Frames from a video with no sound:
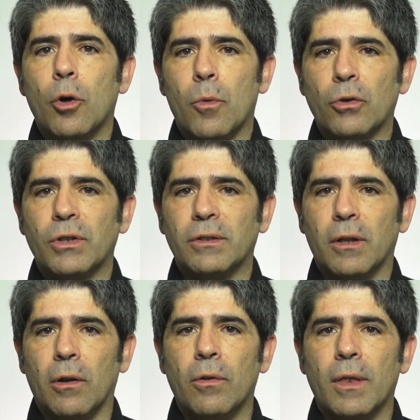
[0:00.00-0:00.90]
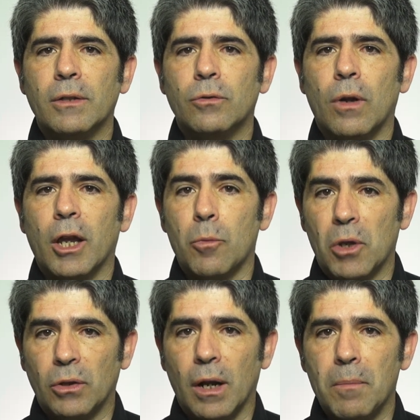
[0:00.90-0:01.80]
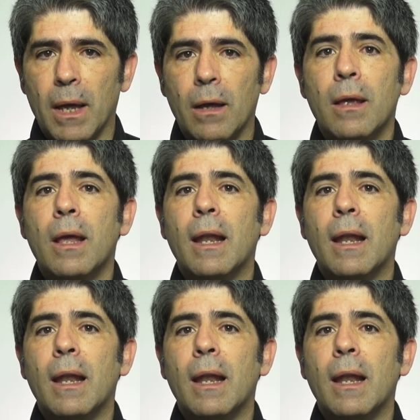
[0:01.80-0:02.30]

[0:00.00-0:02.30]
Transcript: como los esteroides o la quimioterapia,